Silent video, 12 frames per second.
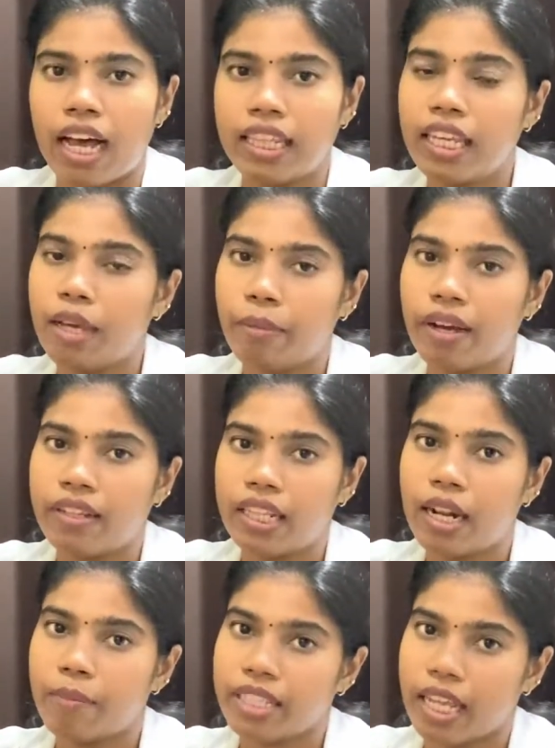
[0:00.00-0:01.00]
அதிகமாக வந்து
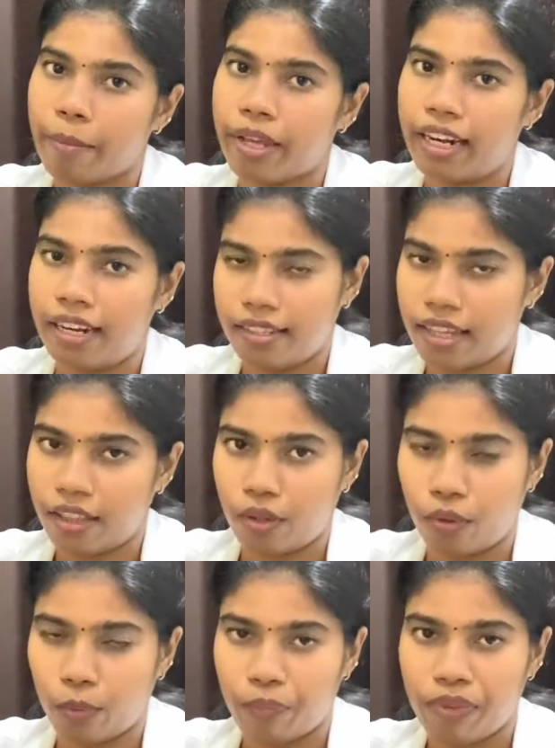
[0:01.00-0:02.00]
நம்ம சமையலில்
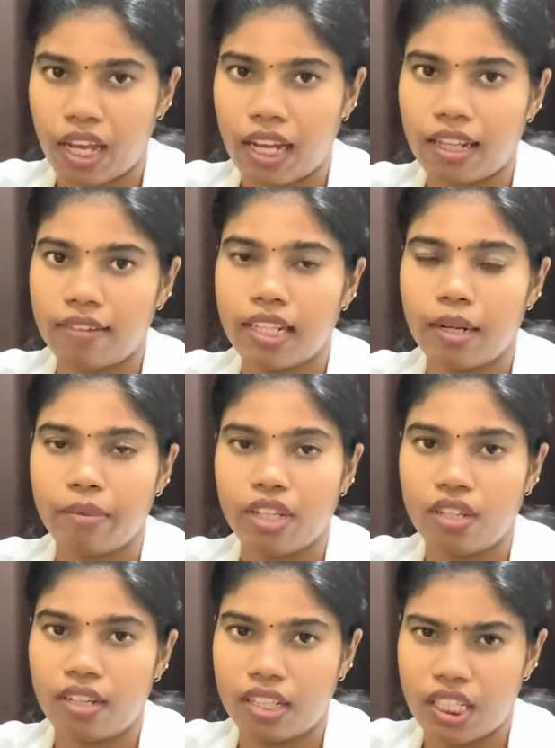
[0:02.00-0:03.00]
சேர்த்துக்கணும் அதாவது நம்ம
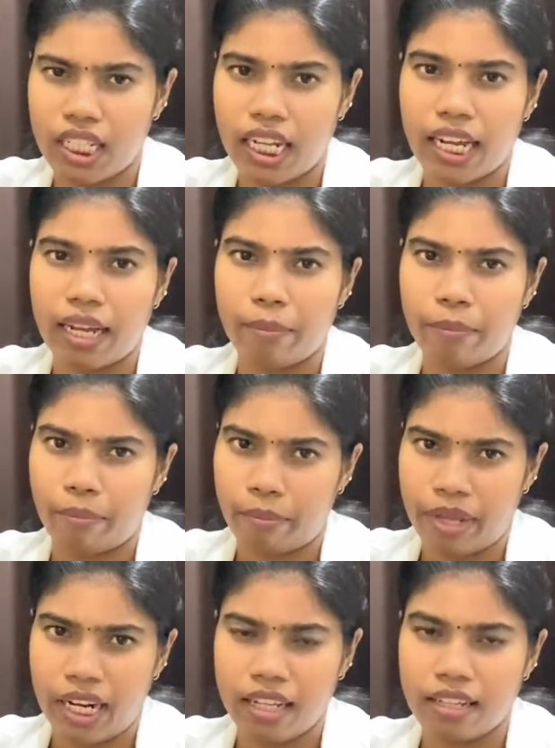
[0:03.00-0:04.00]
ஜீரகம்
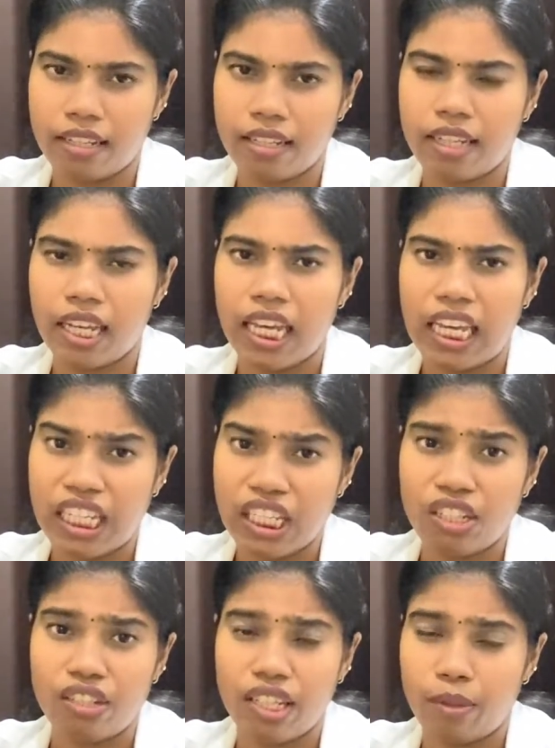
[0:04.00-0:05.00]
மிளகு
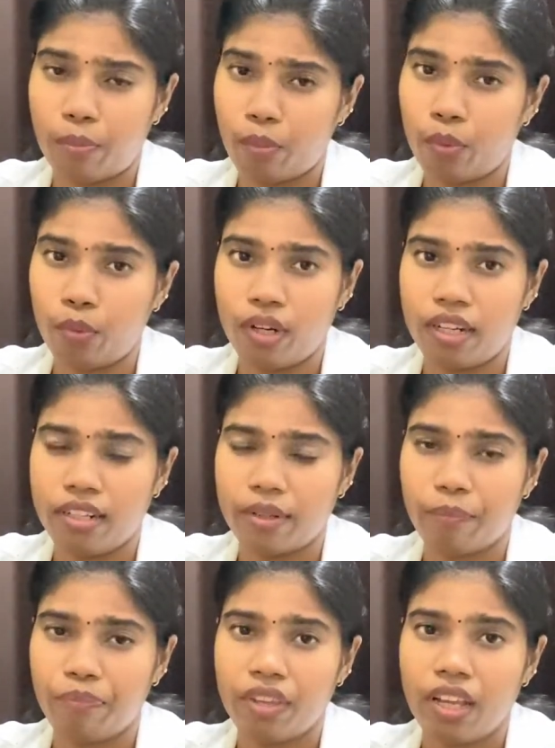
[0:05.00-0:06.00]
இஞ்சி பூண்டு
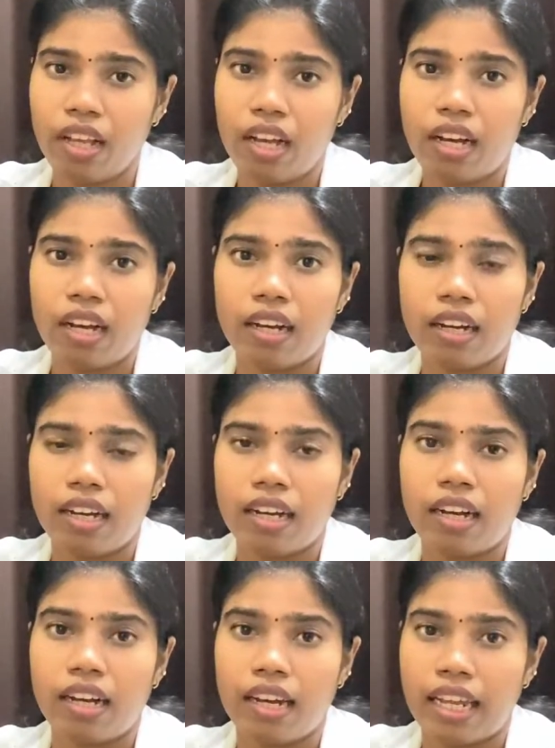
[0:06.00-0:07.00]

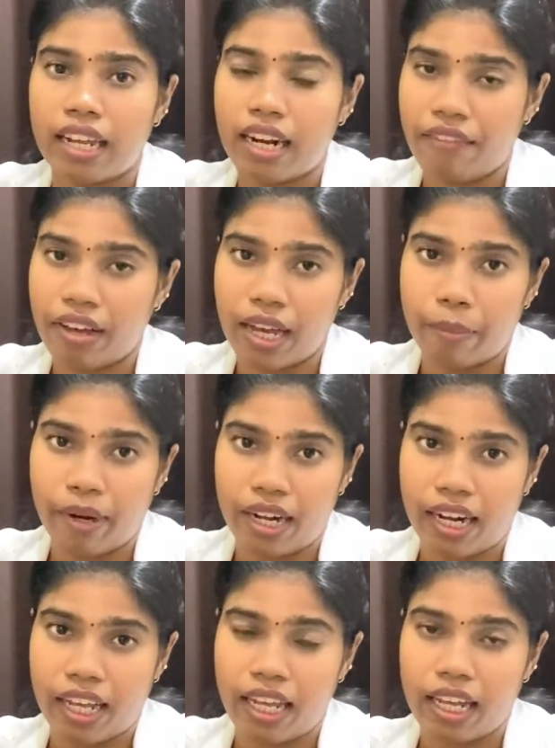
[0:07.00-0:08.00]
லைக்
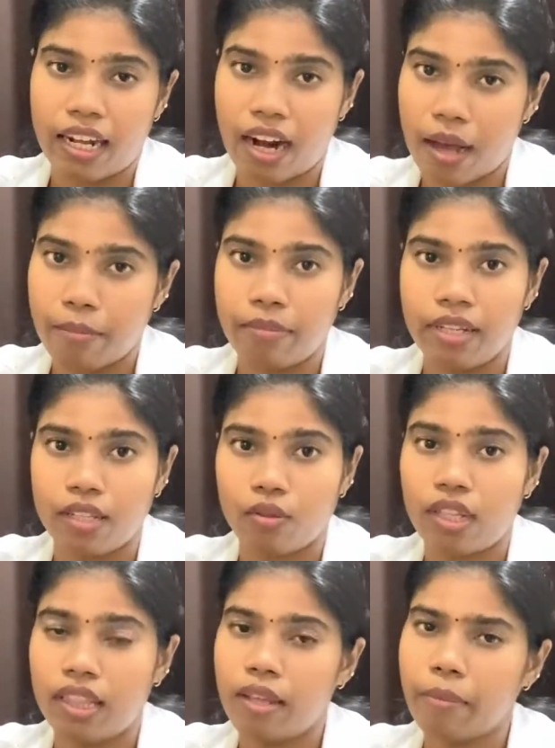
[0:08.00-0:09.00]
லவங்கப்பட்டை கிராம்பு ஸோ
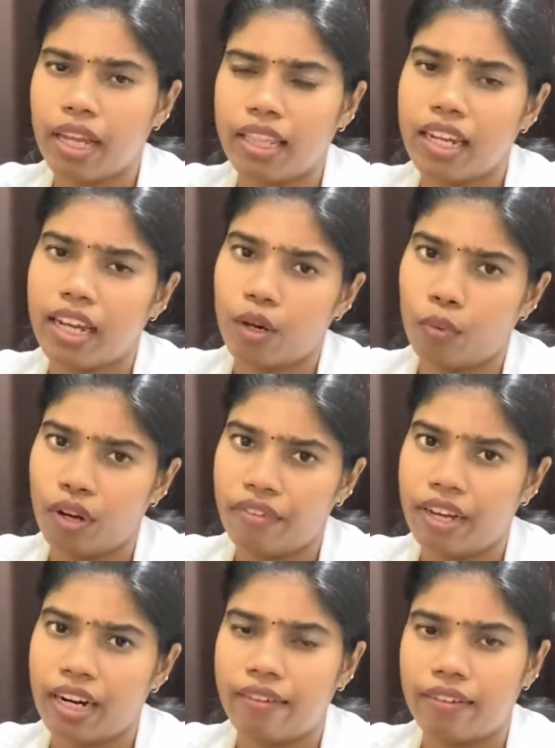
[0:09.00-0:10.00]
இந்த மாதிரியான
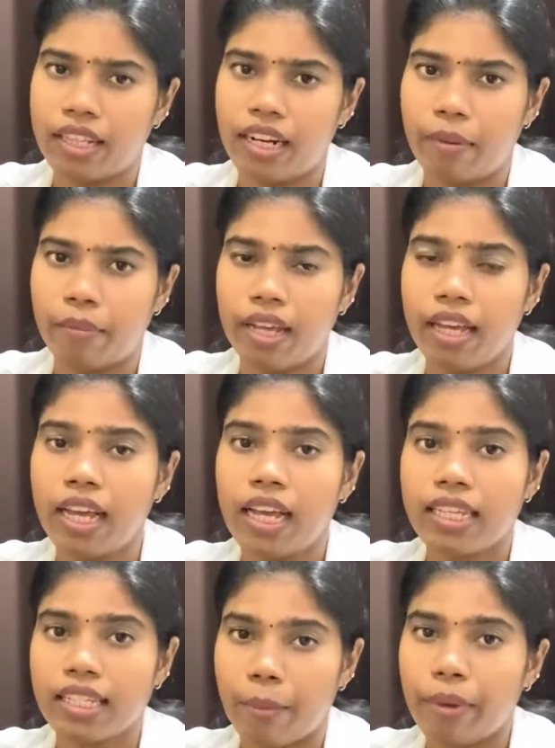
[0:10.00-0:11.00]
உணவுகளை வந்து நம்ம
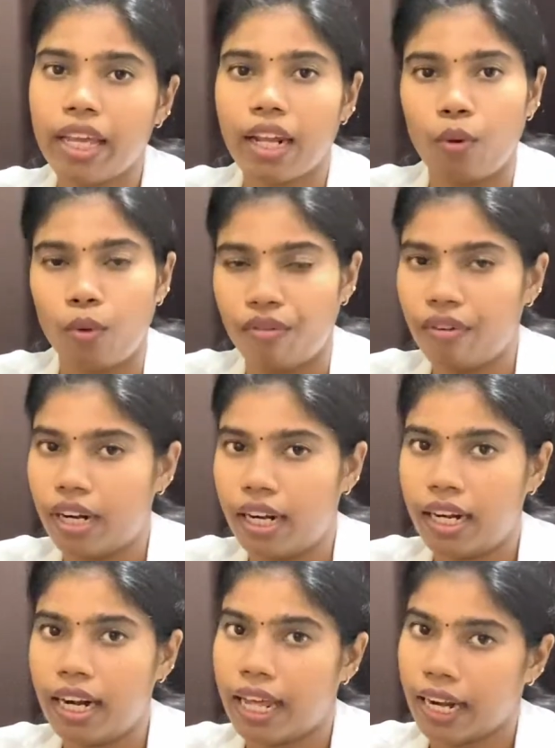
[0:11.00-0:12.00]
சமைக்கிற
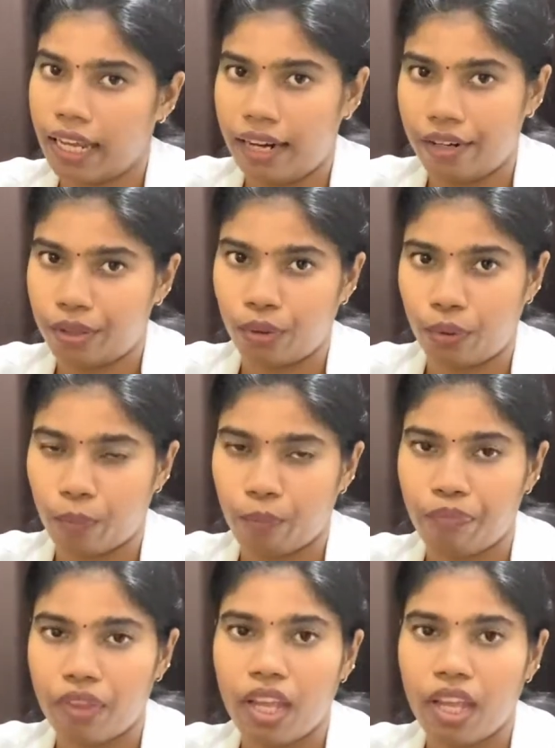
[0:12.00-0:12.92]
உணவுகளில் நிறைய எடுத்துக்கணும்